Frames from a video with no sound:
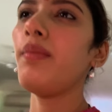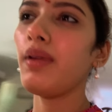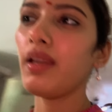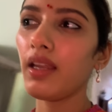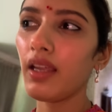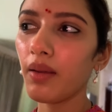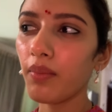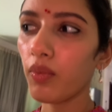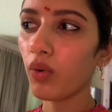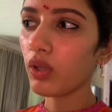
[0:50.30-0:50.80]
मेरी
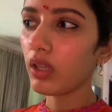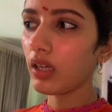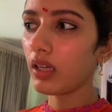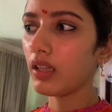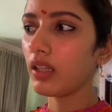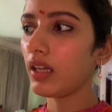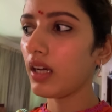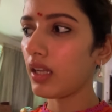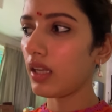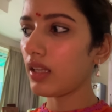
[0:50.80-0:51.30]
एक बहुत ही
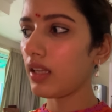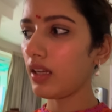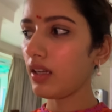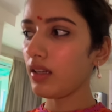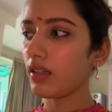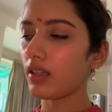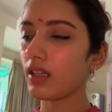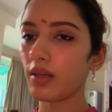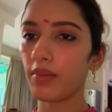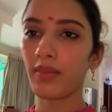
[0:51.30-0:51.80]
गंदी आदत है
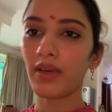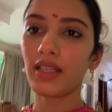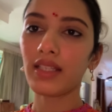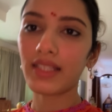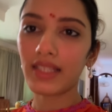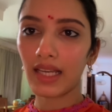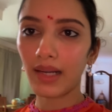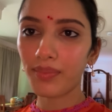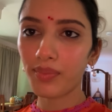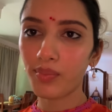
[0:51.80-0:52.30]
कि मैं
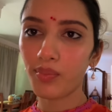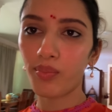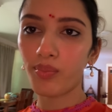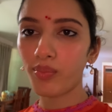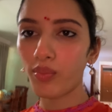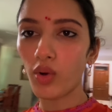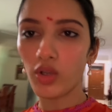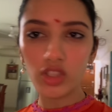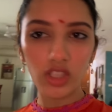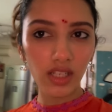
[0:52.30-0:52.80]
स्क्रिप्ट
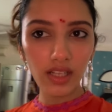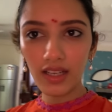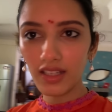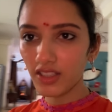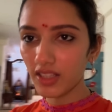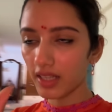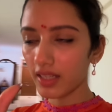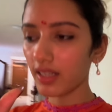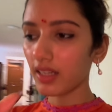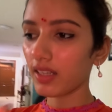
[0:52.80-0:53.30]
बहुत जल्दी
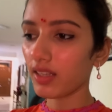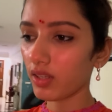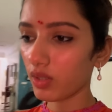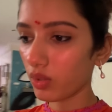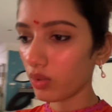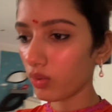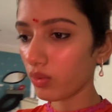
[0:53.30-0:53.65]
रिजेक्ट कर देती